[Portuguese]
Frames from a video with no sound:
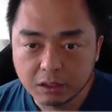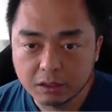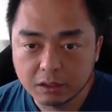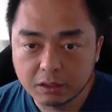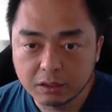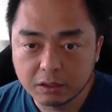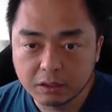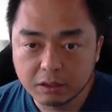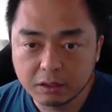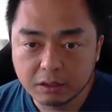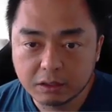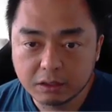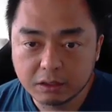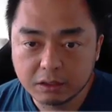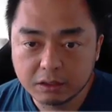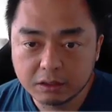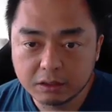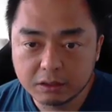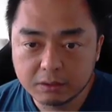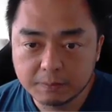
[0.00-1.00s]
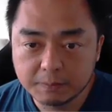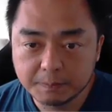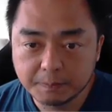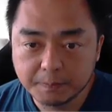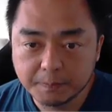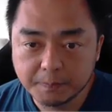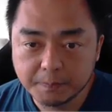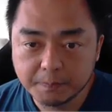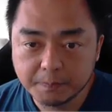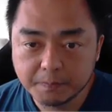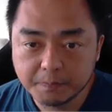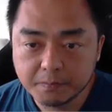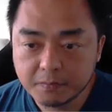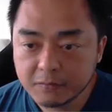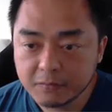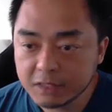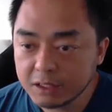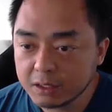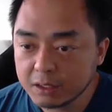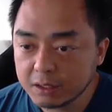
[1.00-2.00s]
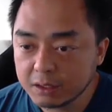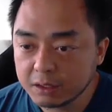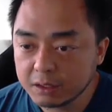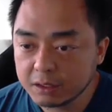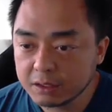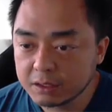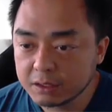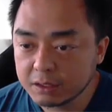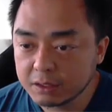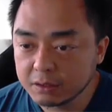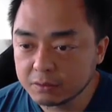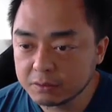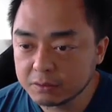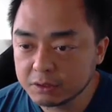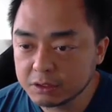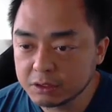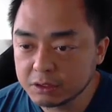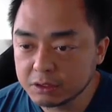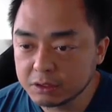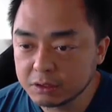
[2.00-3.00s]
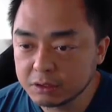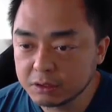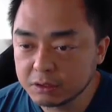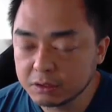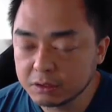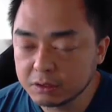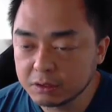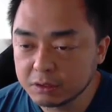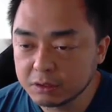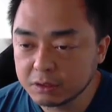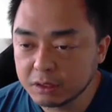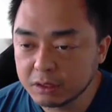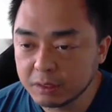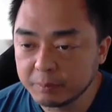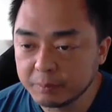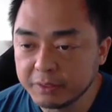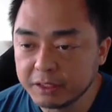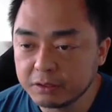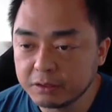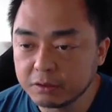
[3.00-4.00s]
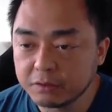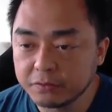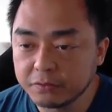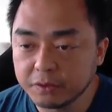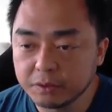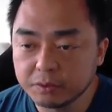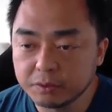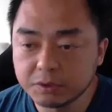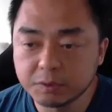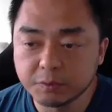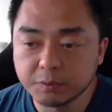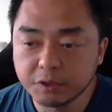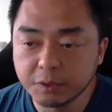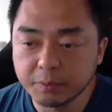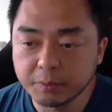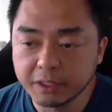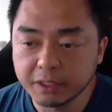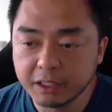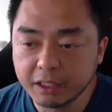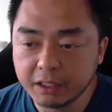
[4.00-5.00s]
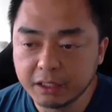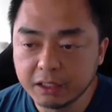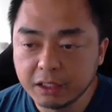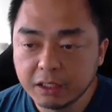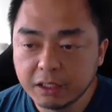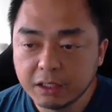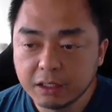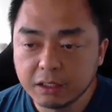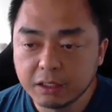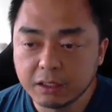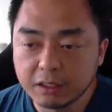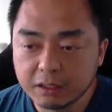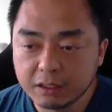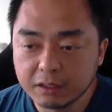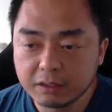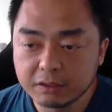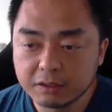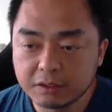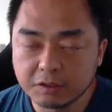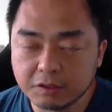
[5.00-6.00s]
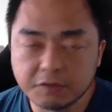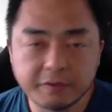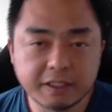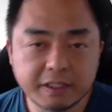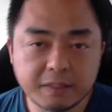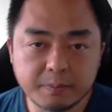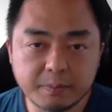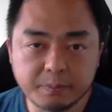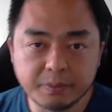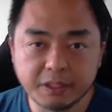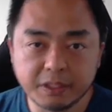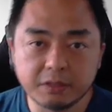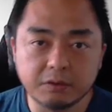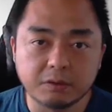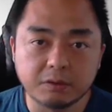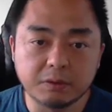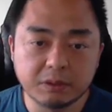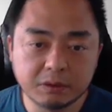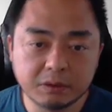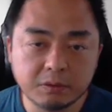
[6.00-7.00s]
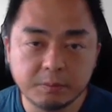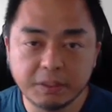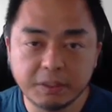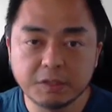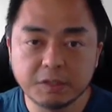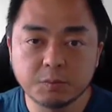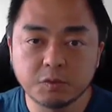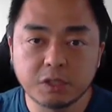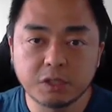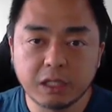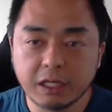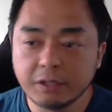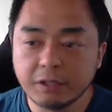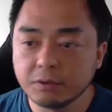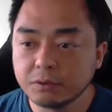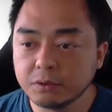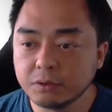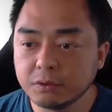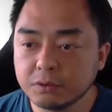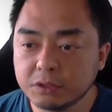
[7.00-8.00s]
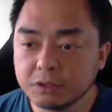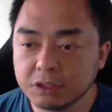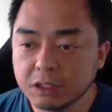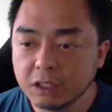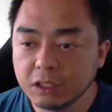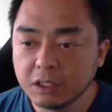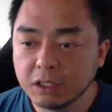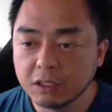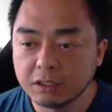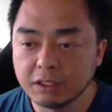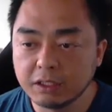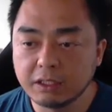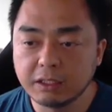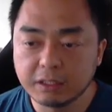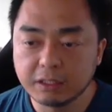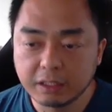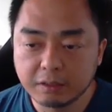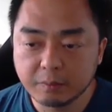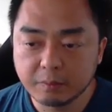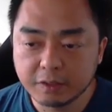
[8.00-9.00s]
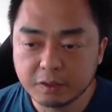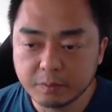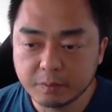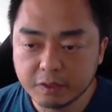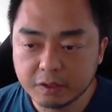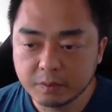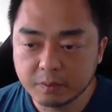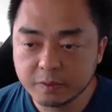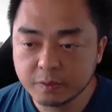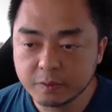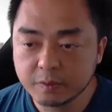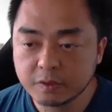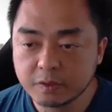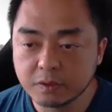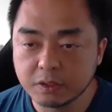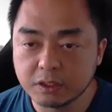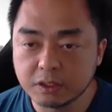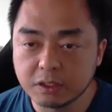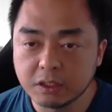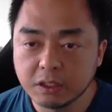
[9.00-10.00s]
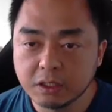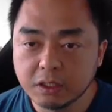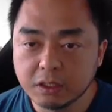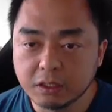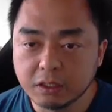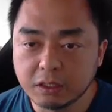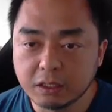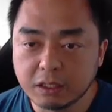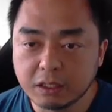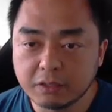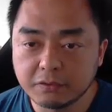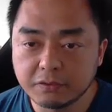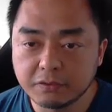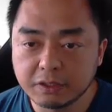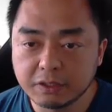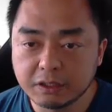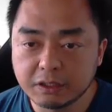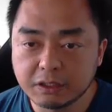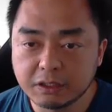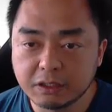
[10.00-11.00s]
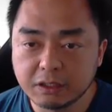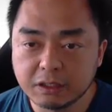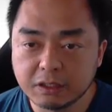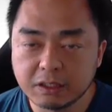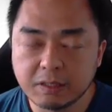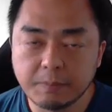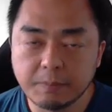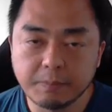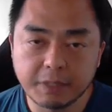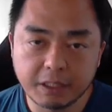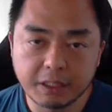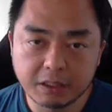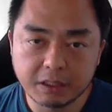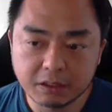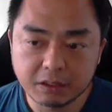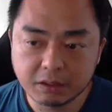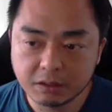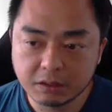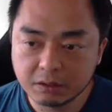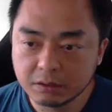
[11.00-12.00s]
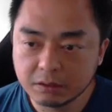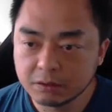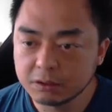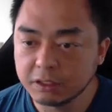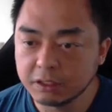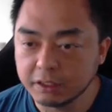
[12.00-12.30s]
É, em em questão de abeto, que foi o último que eu peguei, é, se eu tivesse pego no, no mesmo horário o Node, teria dado mais ou menos a mesma coisa. E a árvore de cipreste.